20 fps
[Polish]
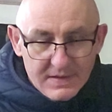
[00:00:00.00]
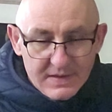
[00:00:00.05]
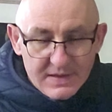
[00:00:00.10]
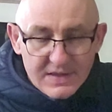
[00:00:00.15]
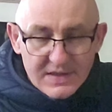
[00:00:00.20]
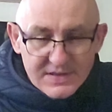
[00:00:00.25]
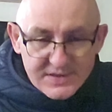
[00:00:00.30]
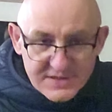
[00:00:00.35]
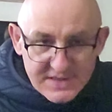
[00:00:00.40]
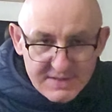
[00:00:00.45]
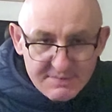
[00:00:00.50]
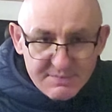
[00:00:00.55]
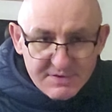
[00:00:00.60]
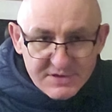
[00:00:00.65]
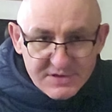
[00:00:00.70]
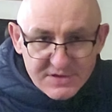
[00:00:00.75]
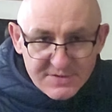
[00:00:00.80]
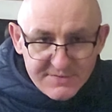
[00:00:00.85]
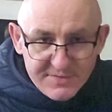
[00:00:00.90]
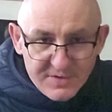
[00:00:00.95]
i chcę
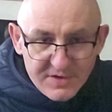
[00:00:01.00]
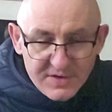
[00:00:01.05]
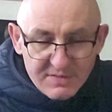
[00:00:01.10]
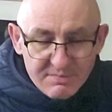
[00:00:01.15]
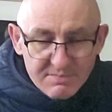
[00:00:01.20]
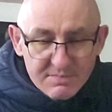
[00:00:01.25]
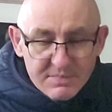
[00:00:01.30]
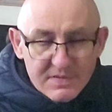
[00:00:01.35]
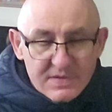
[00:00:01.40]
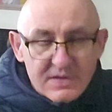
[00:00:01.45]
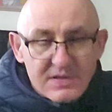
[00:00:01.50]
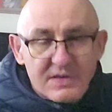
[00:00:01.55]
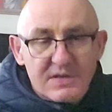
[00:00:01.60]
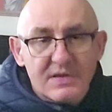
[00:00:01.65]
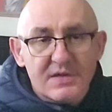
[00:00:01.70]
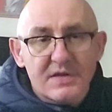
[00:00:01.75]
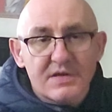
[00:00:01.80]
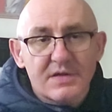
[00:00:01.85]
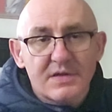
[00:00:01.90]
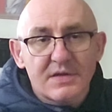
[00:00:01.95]
być Twoim
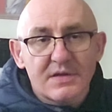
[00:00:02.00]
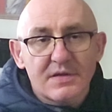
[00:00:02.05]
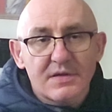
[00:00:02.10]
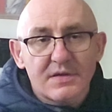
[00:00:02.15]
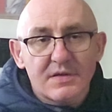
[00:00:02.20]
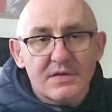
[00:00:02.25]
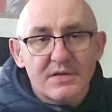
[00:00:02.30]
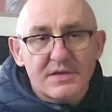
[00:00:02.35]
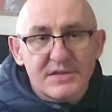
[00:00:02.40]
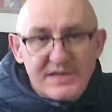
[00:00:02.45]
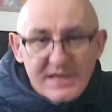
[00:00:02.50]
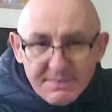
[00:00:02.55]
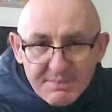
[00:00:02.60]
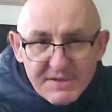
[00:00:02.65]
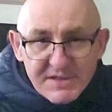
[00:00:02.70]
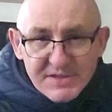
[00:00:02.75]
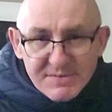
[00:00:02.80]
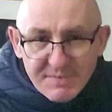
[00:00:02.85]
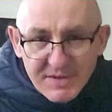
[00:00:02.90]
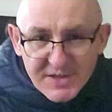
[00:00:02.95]

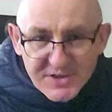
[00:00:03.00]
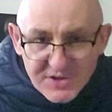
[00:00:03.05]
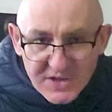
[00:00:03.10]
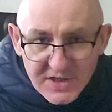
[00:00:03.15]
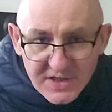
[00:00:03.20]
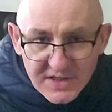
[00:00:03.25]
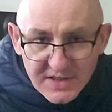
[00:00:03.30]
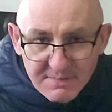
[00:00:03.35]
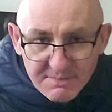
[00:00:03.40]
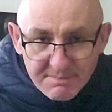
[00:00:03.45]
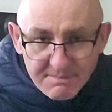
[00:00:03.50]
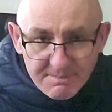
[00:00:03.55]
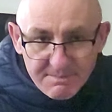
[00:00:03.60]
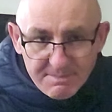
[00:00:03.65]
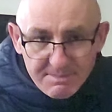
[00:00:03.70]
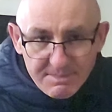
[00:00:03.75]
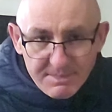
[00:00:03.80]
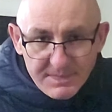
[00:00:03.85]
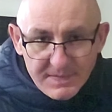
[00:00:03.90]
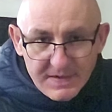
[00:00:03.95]
zabezpieczeniem,
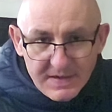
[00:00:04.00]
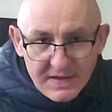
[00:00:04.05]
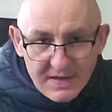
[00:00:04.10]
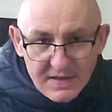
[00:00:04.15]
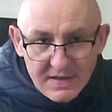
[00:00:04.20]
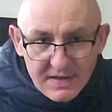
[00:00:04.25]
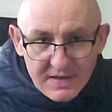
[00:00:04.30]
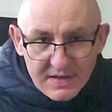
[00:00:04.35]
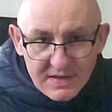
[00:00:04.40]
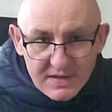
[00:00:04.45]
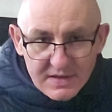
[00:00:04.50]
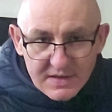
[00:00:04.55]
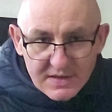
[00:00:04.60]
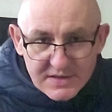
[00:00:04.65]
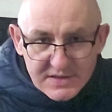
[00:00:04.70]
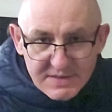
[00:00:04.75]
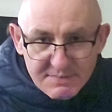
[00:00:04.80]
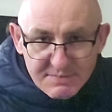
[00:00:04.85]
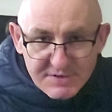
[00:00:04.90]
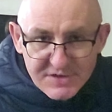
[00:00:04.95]

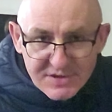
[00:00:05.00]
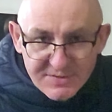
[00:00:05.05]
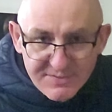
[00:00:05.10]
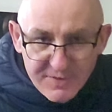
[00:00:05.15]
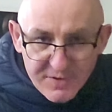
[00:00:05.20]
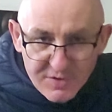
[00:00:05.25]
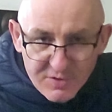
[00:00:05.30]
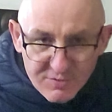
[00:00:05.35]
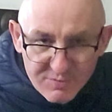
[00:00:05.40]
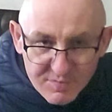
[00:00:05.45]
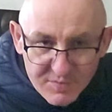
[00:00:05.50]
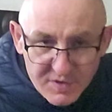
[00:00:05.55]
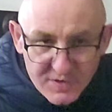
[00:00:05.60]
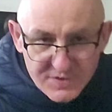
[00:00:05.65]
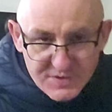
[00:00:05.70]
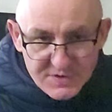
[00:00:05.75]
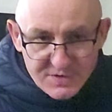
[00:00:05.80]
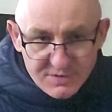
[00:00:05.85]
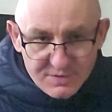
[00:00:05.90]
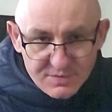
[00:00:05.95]
chcę być Twoją
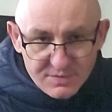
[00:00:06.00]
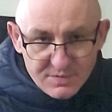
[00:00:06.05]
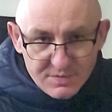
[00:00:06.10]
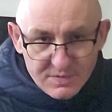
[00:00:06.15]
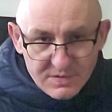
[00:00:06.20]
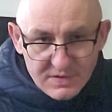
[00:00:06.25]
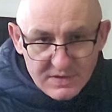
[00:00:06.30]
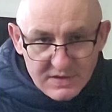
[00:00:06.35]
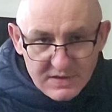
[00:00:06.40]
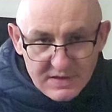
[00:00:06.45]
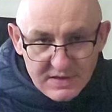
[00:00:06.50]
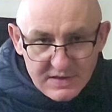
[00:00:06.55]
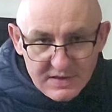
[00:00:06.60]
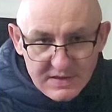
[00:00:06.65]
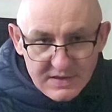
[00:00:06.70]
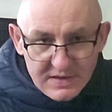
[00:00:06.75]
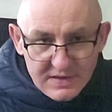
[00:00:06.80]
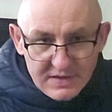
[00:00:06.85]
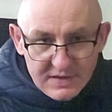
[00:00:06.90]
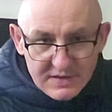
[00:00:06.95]
mocą,
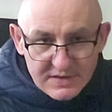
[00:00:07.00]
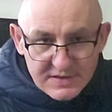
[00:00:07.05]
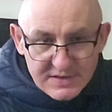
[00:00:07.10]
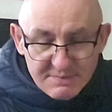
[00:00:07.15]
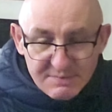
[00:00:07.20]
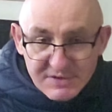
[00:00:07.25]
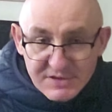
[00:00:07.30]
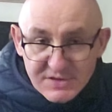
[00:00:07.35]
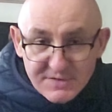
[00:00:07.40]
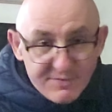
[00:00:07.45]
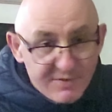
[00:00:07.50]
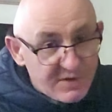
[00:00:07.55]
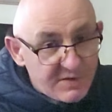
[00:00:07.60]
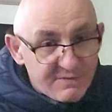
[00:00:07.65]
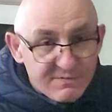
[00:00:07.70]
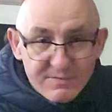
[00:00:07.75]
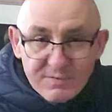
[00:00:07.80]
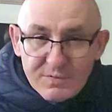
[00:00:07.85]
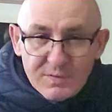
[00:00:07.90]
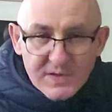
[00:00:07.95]
chcę być
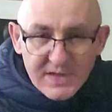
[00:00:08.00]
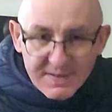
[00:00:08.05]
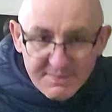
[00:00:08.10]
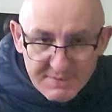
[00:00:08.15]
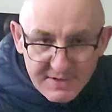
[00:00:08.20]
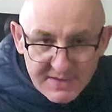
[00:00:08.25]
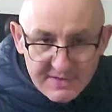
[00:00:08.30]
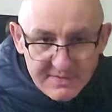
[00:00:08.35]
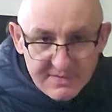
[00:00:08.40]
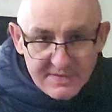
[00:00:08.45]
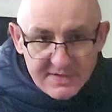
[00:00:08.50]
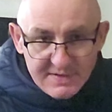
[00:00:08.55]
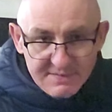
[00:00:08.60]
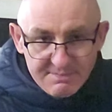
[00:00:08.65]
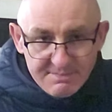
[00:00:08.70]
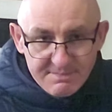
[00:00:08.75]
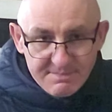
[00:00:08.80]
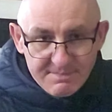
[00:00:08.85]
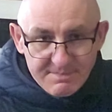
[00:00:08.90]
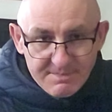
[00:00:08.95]
Twoim
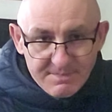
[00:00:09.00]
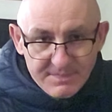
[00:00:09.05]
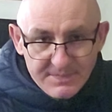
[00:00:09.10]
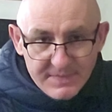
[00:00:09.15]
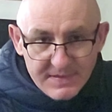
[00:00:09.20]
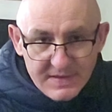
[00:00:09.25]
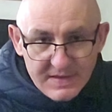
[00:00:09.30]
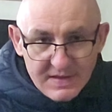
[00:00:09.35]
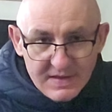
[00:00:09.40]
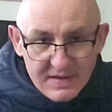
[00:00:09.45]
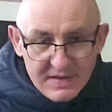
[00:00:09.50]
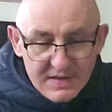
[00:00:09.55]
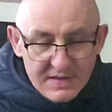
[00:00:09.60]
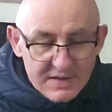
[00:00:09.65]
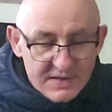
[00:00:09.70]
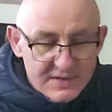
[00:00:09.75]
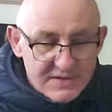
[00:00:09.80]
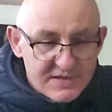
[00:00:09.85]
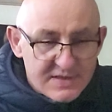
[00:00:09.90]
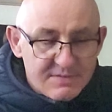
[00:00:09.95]
fundamentem,
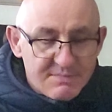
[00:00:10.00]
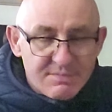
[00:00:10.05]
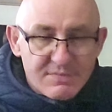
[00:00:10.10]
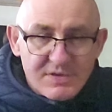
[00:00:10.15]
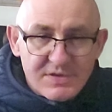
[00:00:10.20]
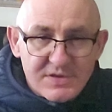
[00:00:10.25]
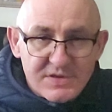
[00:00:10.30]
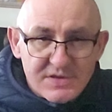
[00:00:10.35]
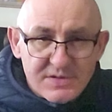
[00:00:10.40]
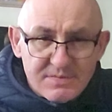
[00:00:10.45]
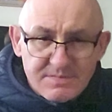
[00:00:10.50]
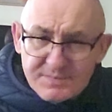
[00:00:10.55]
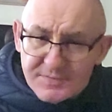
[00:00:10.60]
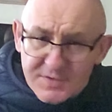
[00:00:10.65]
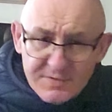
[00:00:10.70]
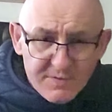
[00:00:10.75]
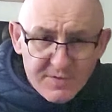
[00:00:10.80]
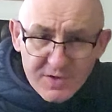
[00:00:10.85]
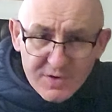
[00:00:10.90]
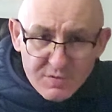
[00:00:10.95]
chcę być
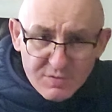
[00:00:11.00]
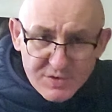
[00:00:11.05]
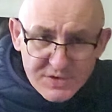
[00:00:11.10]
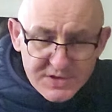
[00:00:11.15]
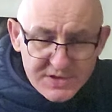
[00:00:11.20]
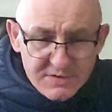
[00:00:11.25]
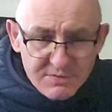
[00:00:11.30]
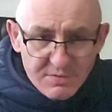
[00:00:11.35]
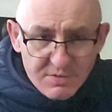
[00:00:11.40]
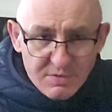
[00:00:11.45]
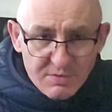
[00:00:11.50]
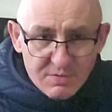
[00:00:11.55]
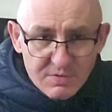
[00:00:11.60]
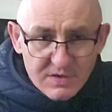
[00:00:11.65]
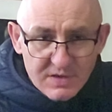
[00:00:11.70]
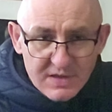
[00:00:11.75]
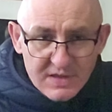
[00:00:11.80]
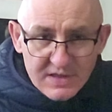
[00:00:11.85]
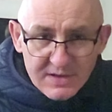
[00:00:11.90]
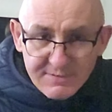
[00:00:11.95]
Twoją siłą,
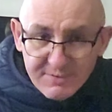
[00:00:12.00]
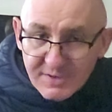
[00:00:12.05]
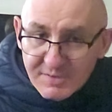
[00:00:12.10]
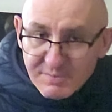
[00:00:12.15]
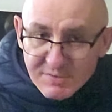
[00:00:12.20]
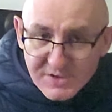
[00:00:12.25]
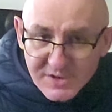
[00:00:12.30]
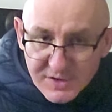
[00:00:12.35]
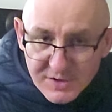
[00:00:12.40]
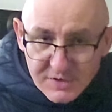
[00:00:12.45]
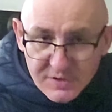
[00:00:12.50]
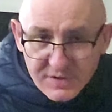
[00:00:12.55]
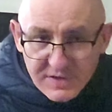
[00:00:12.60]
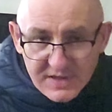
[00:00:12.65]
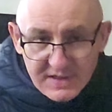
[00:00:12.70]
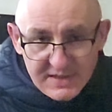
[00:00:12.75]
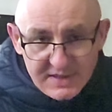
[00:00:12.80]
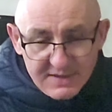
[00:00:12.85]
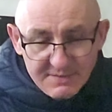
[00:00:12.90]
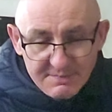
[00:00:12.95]
Twoim
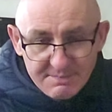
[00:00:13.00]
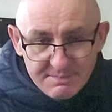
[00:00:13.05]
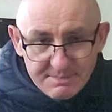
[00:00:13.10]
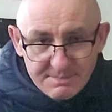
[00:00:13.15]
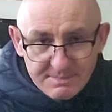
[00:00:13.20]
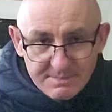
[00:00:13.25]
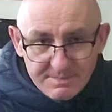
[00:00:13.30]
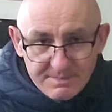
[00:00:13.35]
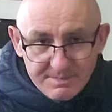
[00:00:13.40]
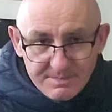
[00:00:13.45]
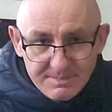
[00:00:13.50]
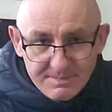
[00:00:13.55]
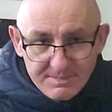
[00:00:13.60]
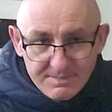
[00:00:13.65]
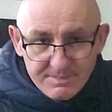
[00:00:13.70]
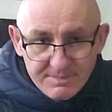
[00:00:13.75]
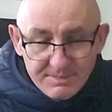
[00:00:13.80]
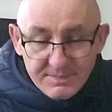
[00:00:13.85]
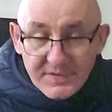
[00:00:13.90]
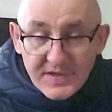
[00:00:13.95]
schronieniem.
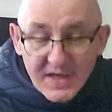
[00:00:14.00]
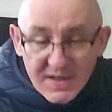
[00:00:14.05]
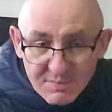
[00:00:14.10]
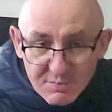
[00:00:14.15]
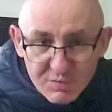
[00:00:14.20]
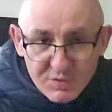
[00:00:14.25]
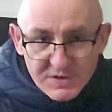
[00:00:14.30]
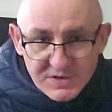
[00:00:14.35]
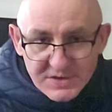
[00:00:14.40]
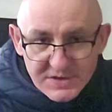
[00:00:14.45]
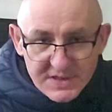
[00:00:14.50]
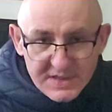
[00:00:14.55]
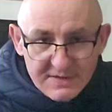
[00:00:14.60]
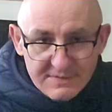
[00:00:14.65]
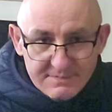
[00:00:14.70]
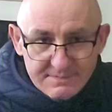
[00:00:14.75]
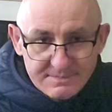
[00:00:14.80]
Nie bój się.